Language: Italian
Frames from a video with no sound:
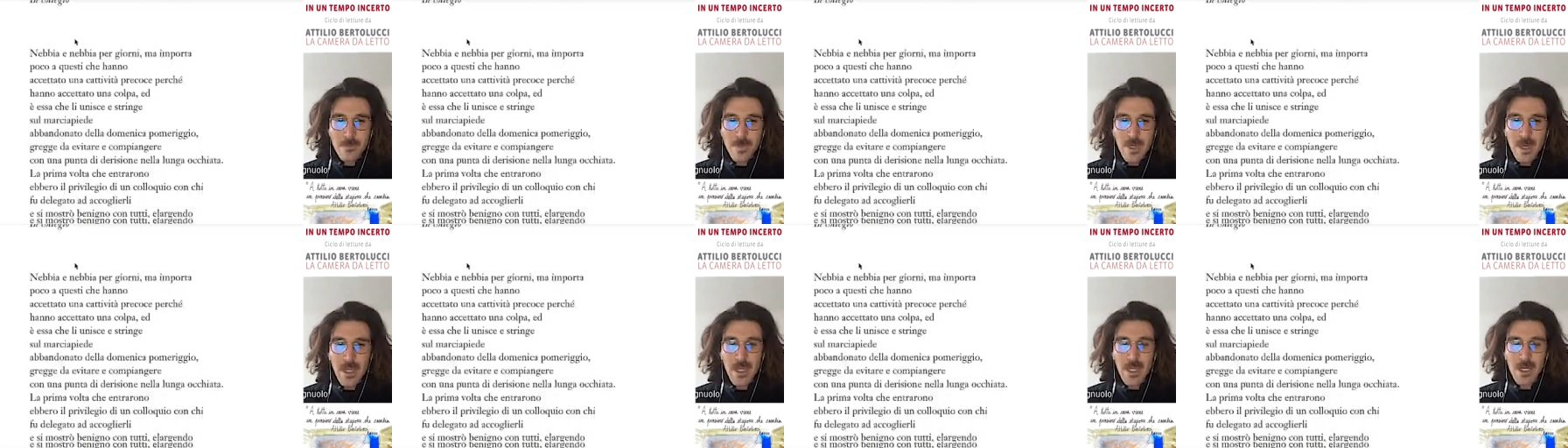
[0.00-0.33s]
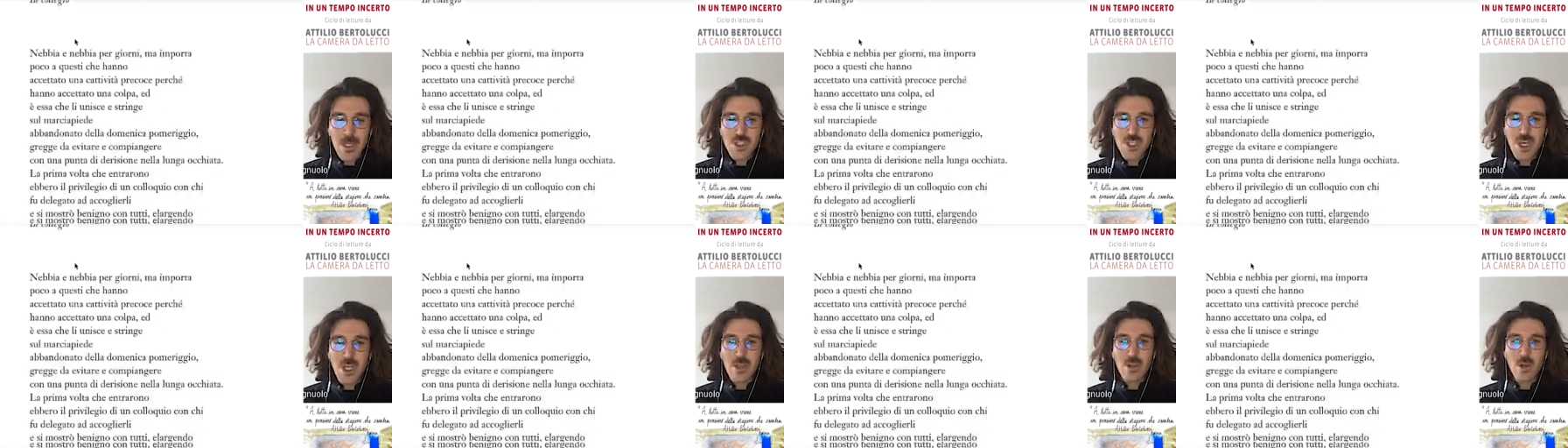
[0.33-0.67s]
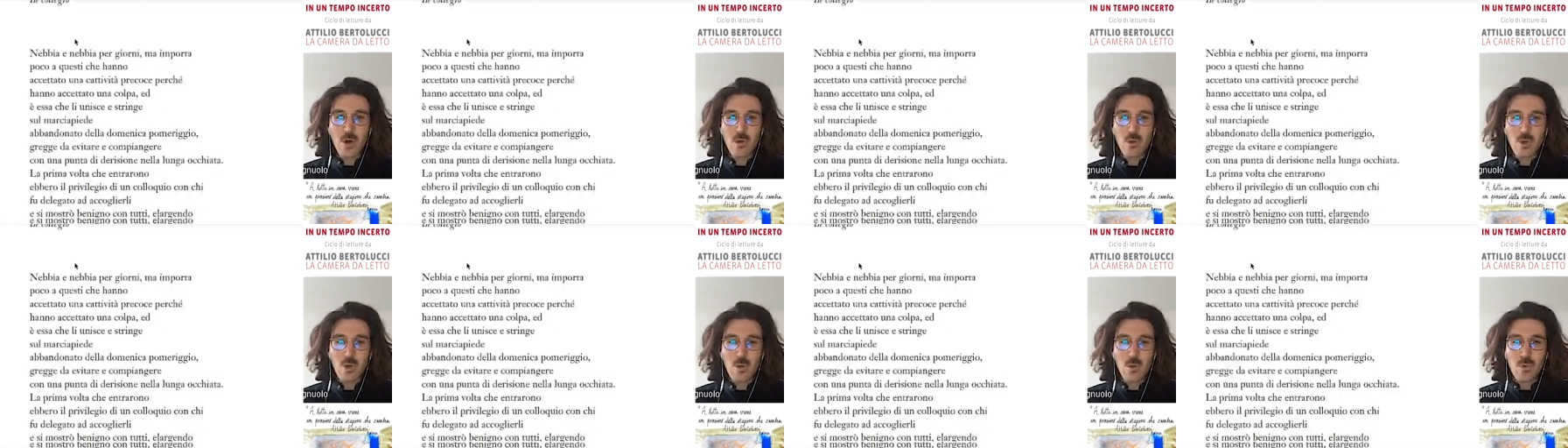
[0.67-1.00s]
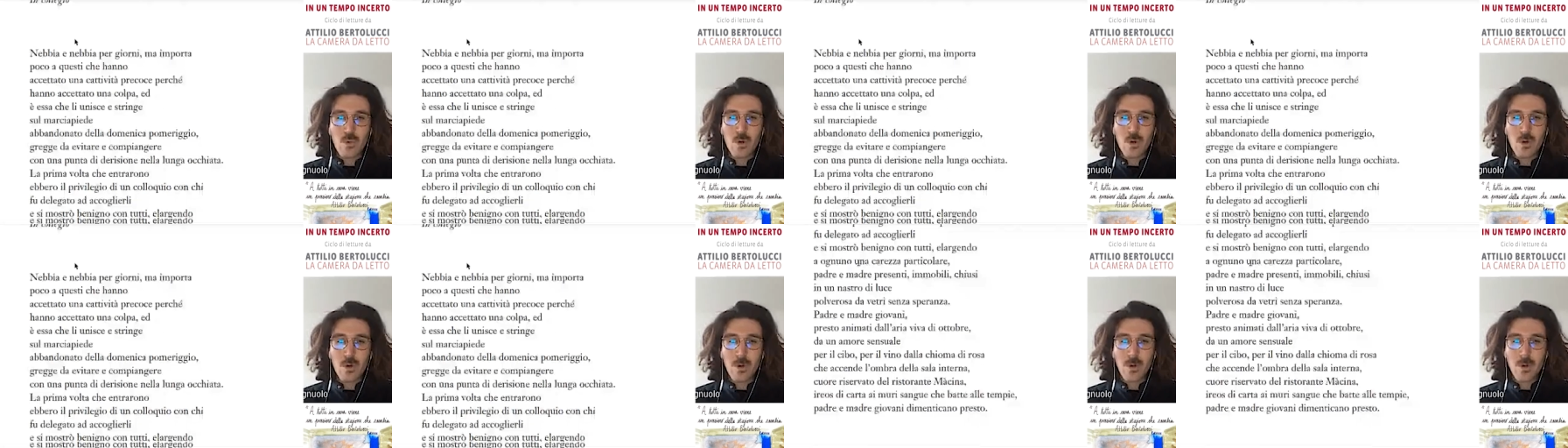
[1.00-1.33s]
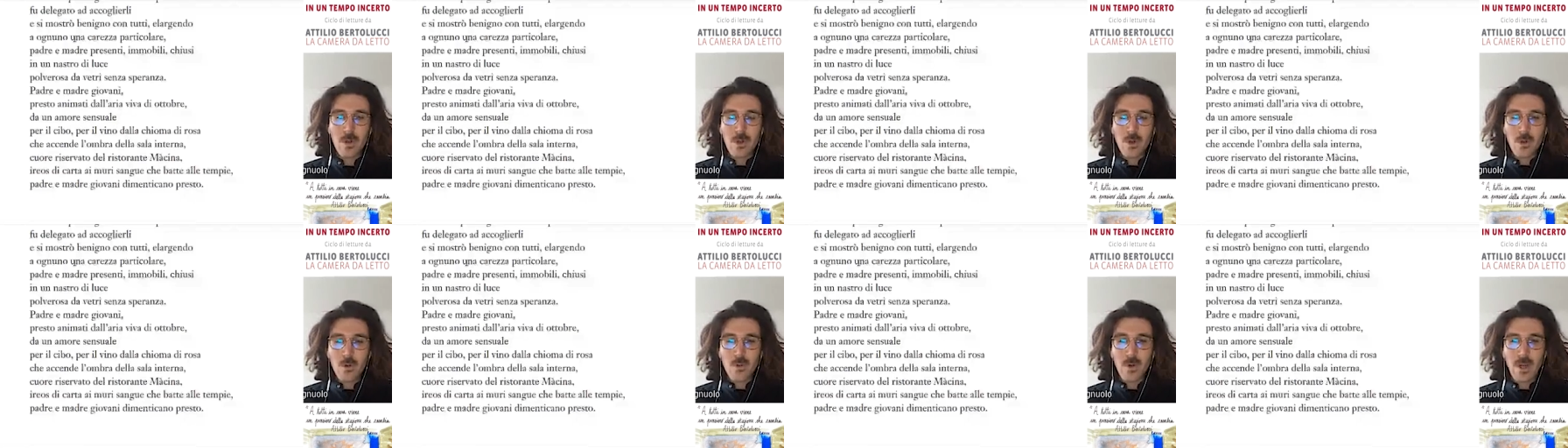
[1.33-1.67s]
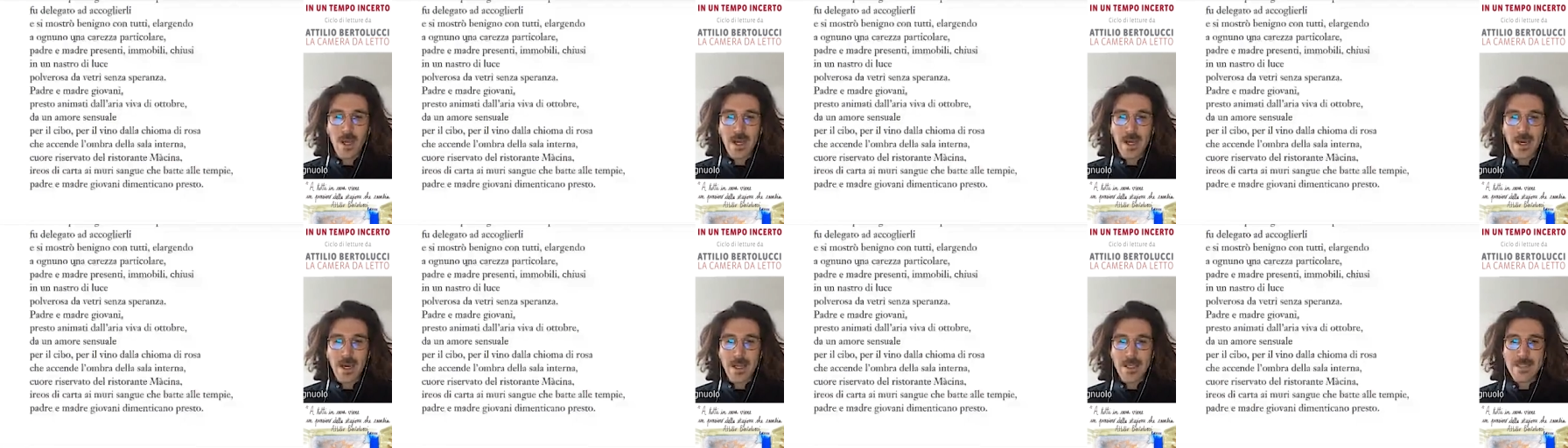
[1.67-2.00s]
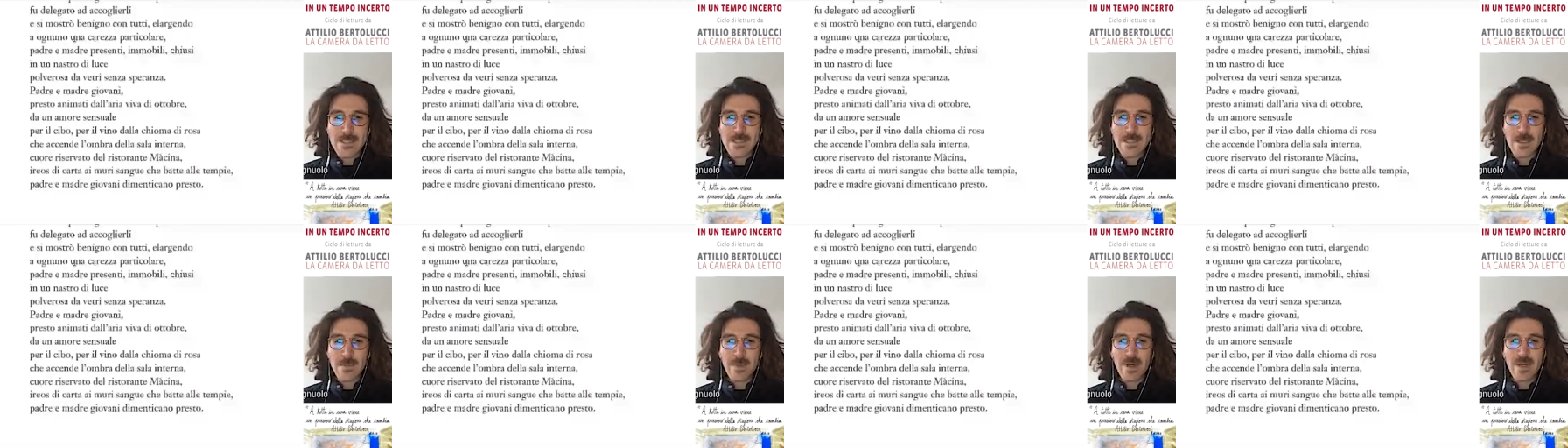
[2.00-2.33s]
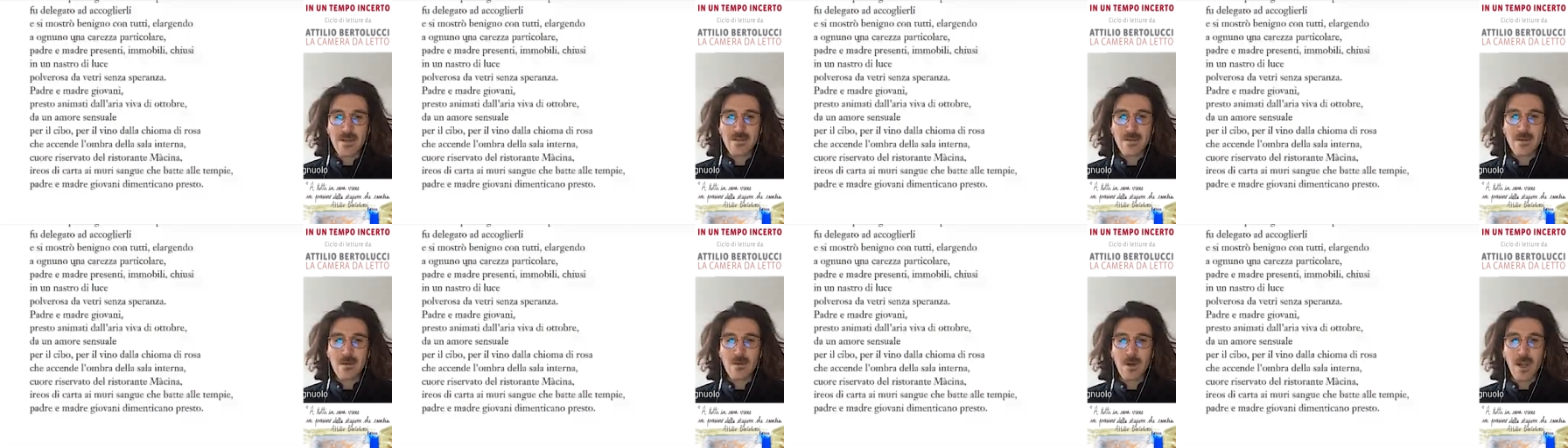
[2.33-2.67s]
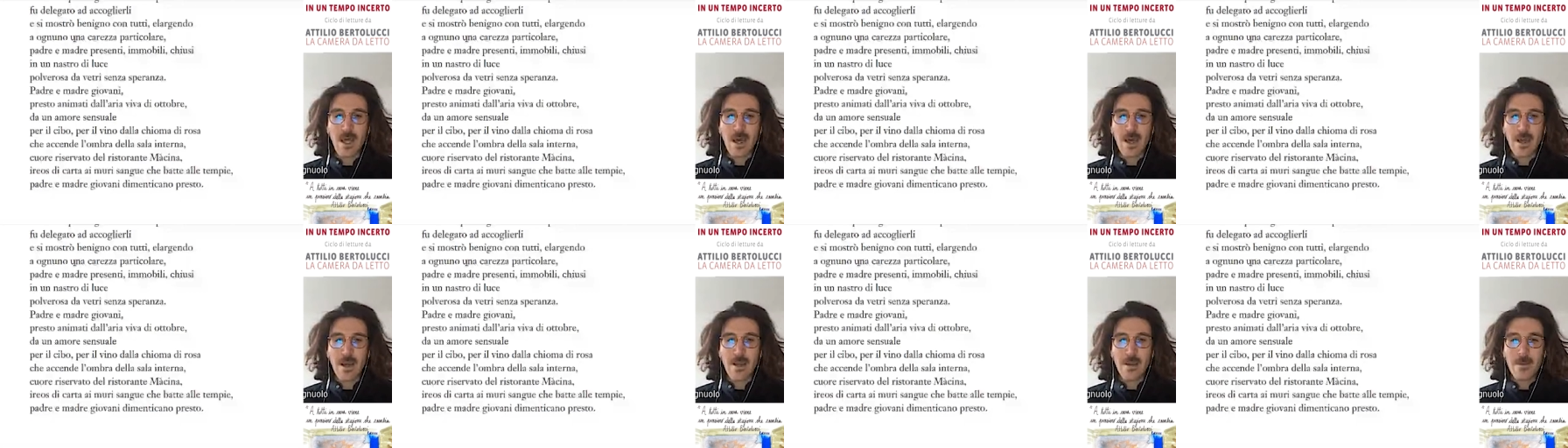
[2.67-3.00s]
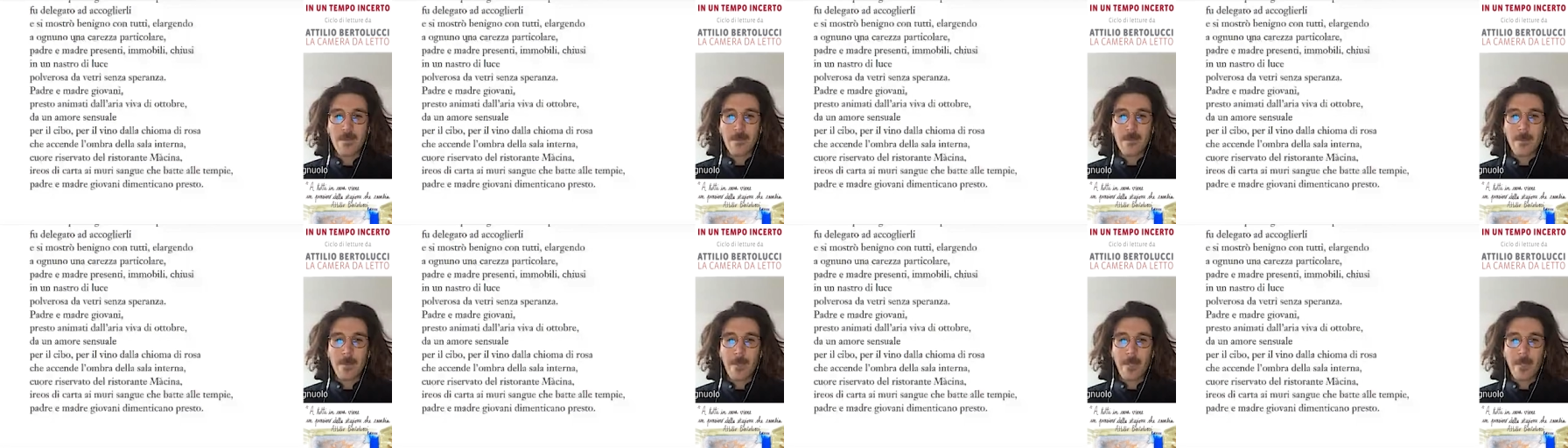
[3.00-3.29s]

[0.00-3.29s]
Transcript: elargendo a ognuno una carezza particolare.